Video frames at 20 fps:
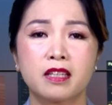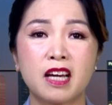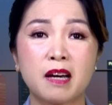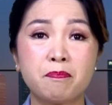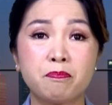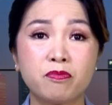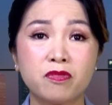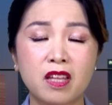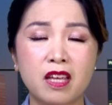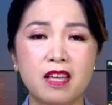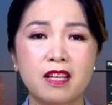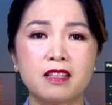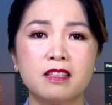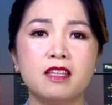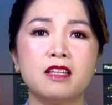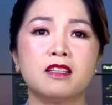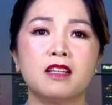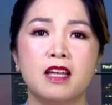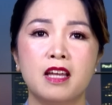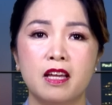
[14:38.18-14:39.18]
cấp tiến
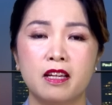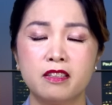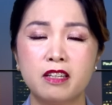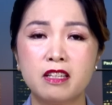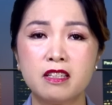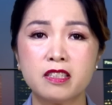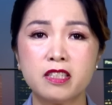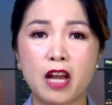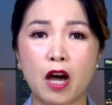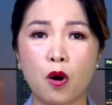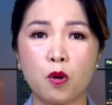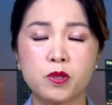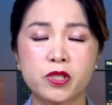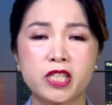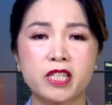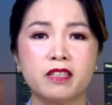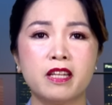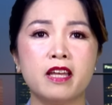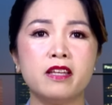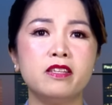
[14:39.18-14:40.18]
nhất đứng đầu
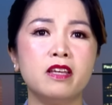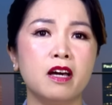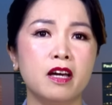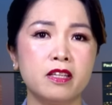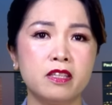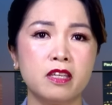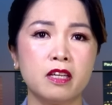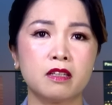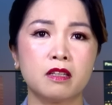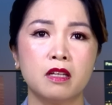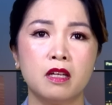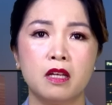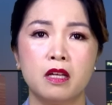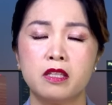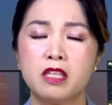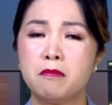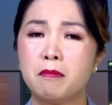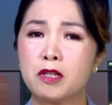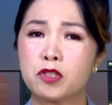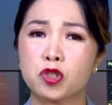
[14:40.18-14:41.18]
trên thế giới nhất
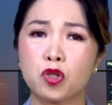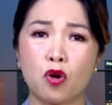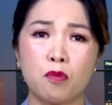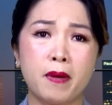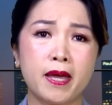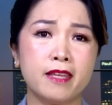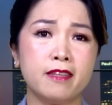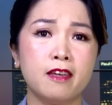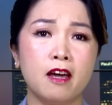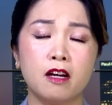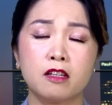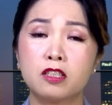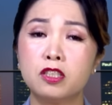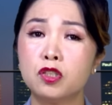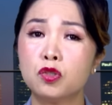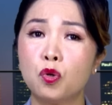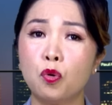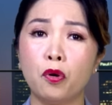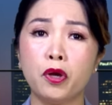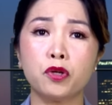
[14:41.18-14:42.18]
nhưng mà rồi bây giờ
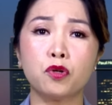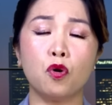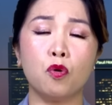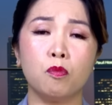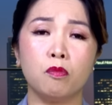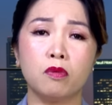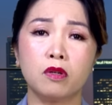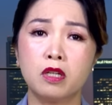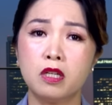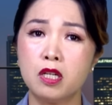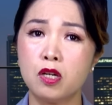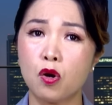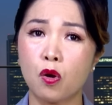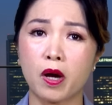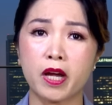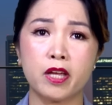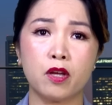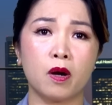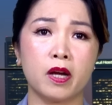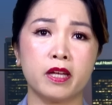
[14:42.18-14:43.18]
cứ cuối cùng cứ
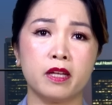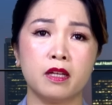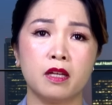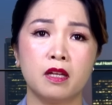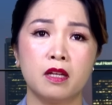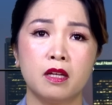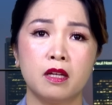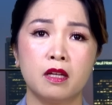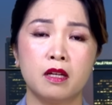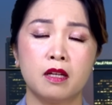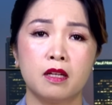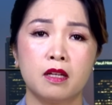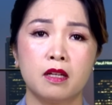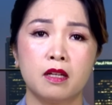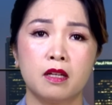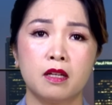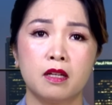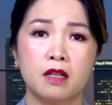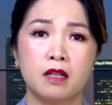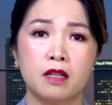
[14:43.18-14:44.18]
loay hoay
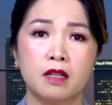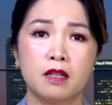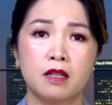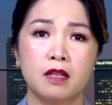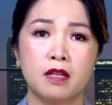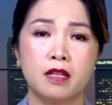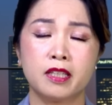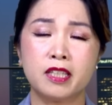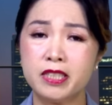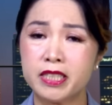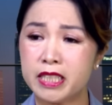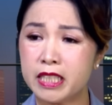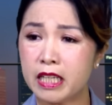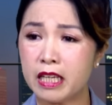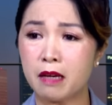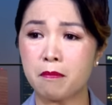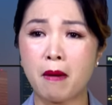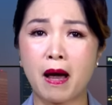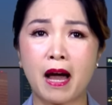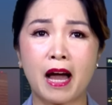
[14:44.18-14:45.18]
cứ
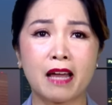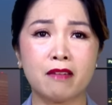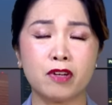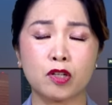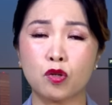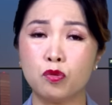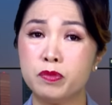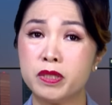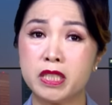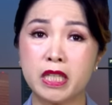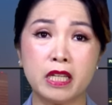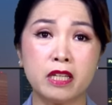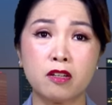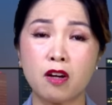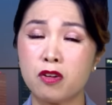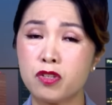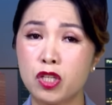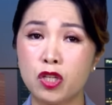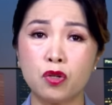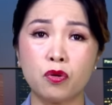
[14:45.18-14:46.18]
chia bài và cũng chỉ
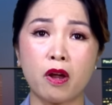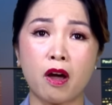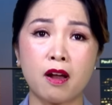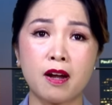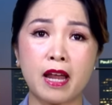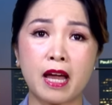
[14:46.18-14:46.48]
có nhiêu đó